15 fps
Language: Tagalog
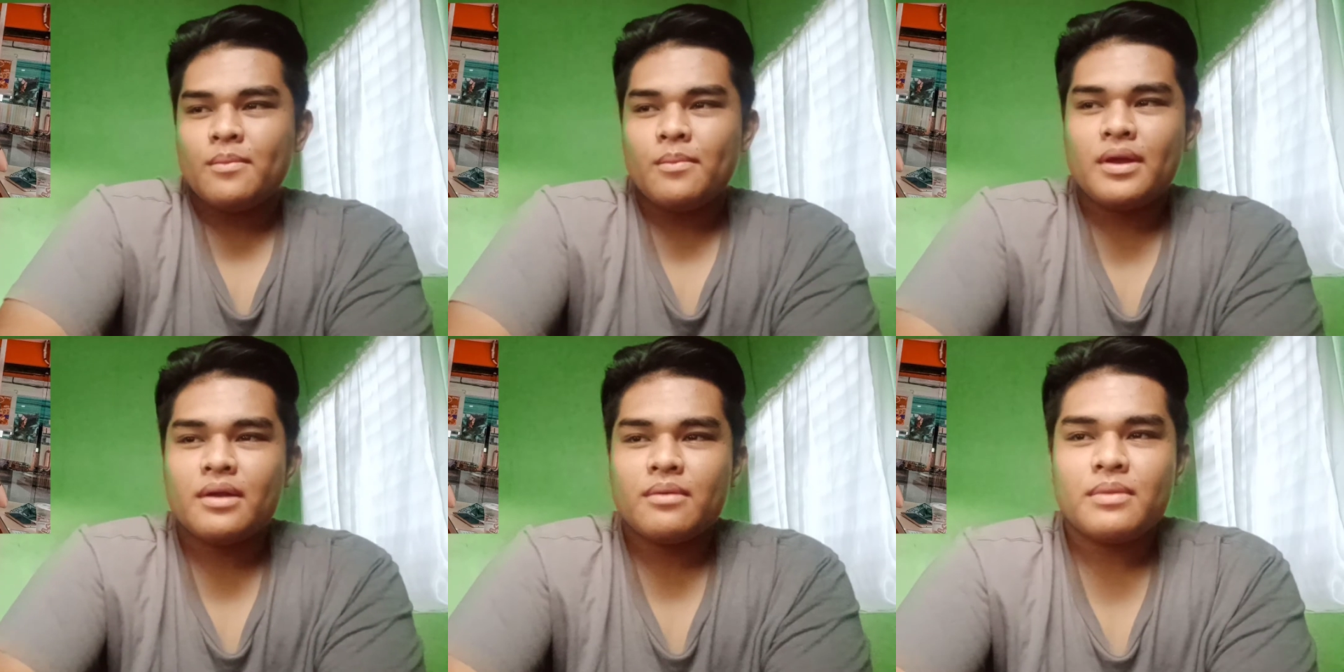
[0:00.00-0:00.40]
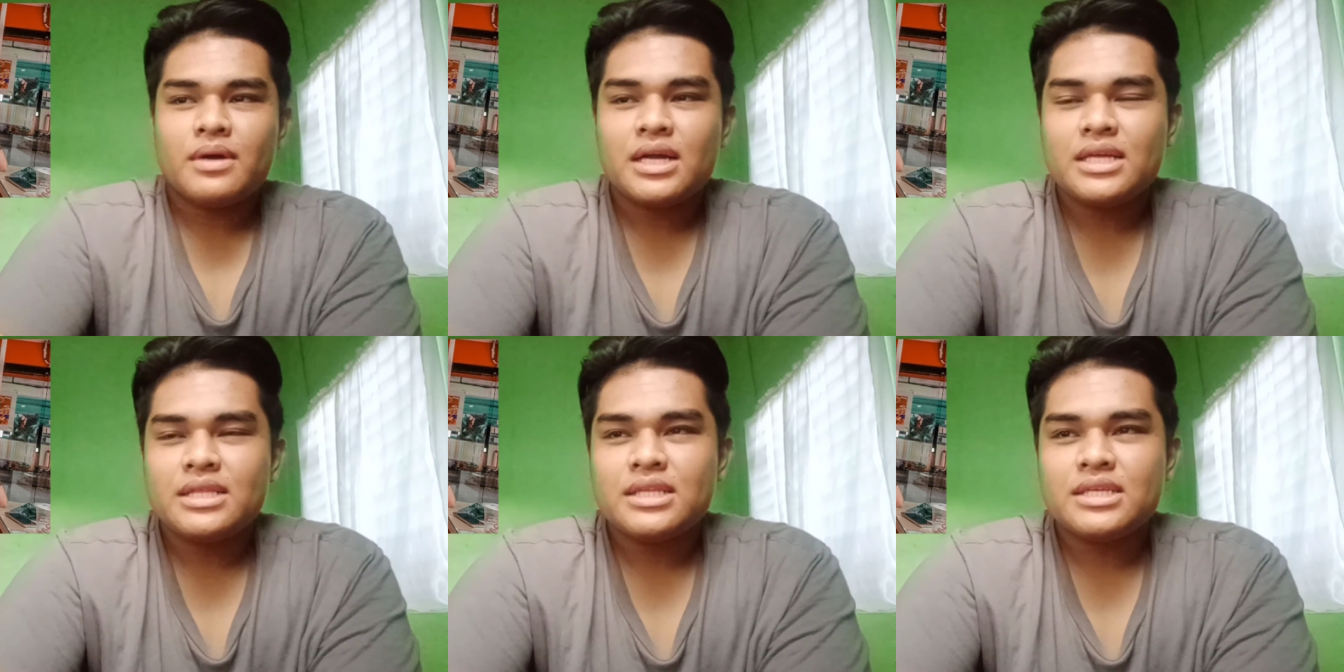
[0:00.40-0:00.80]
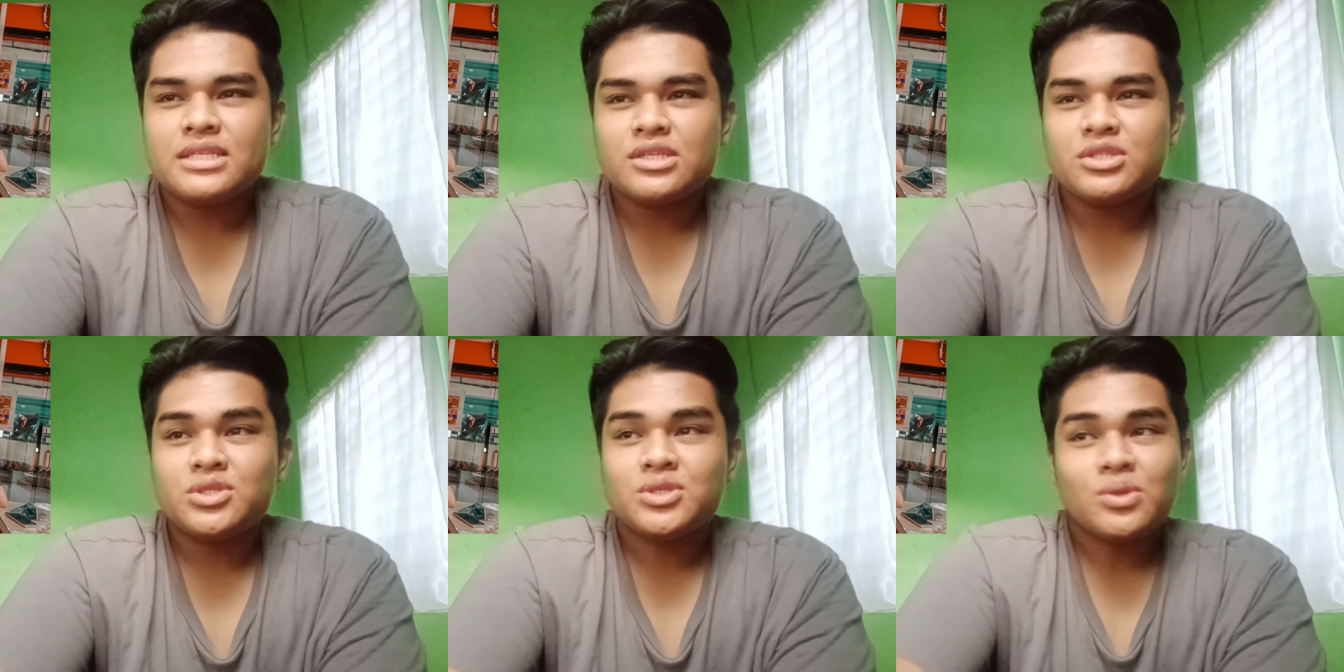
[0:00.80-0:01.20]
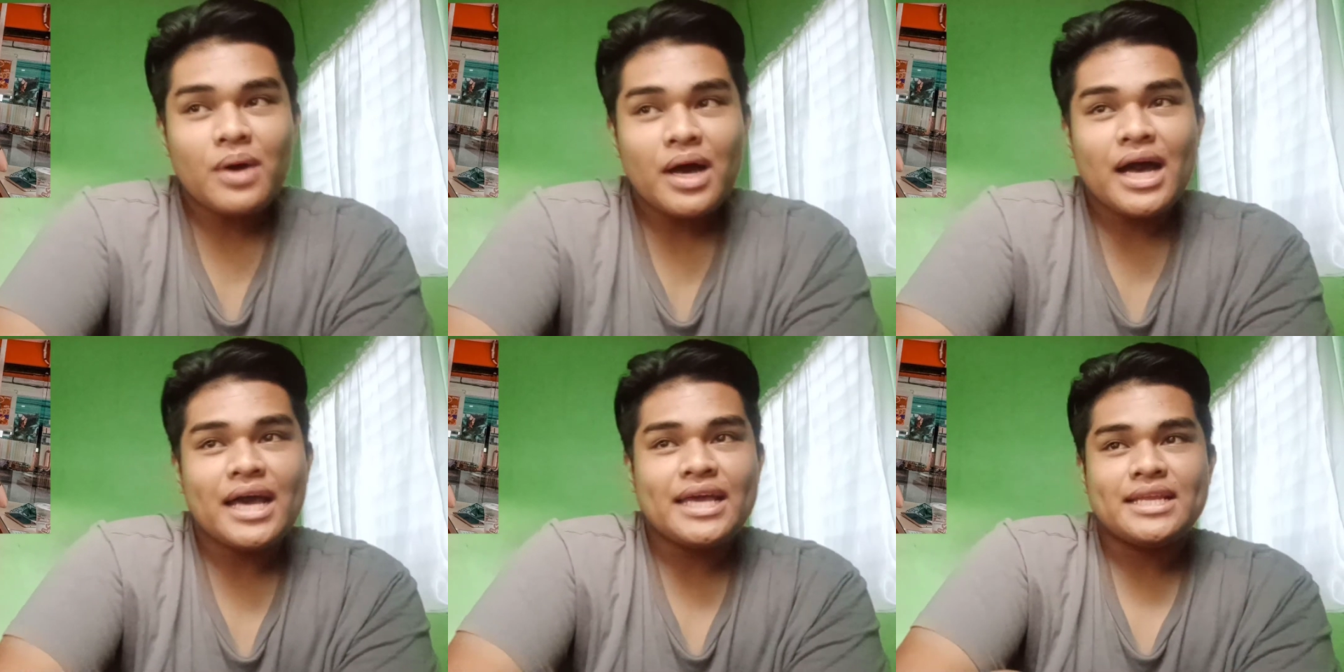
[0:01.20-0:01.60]
parang maganda siyang
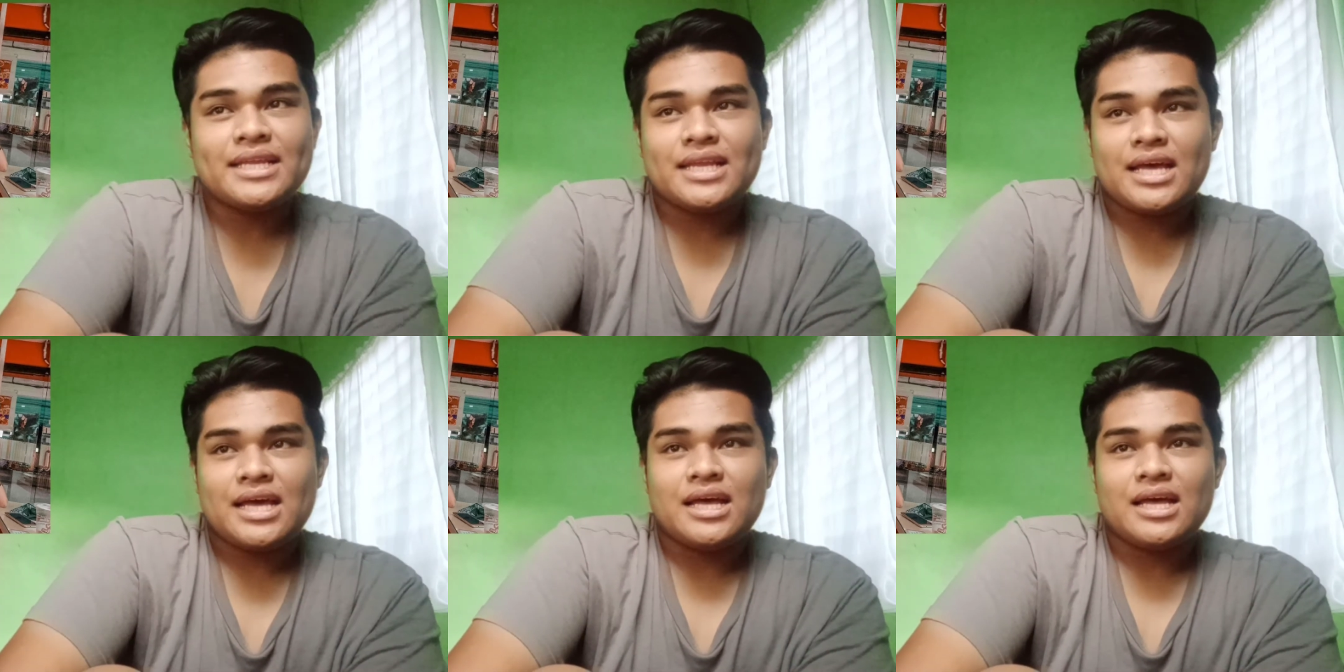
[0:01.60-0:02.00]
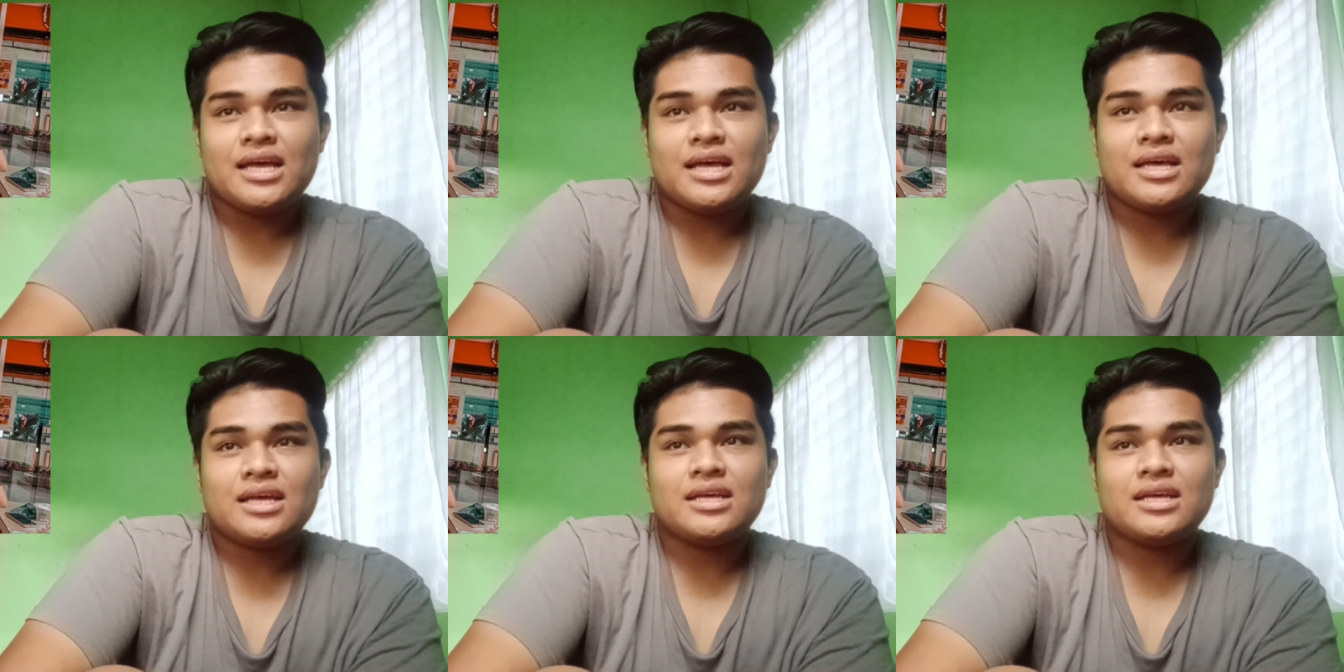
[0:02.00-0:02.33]
juwain na